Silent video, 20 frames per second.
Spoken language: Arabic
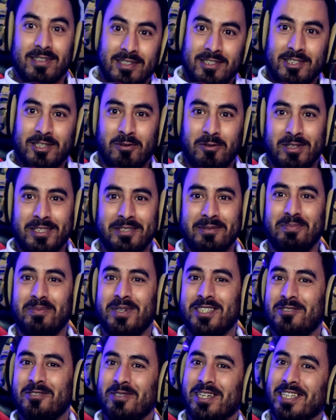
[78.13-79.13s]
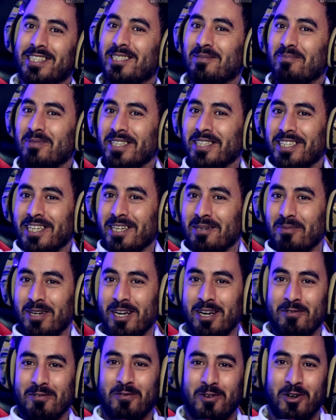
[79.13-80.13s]
جاول تما شويه تبندير
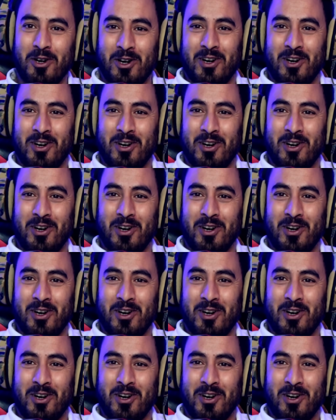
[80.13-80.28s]
من الفوق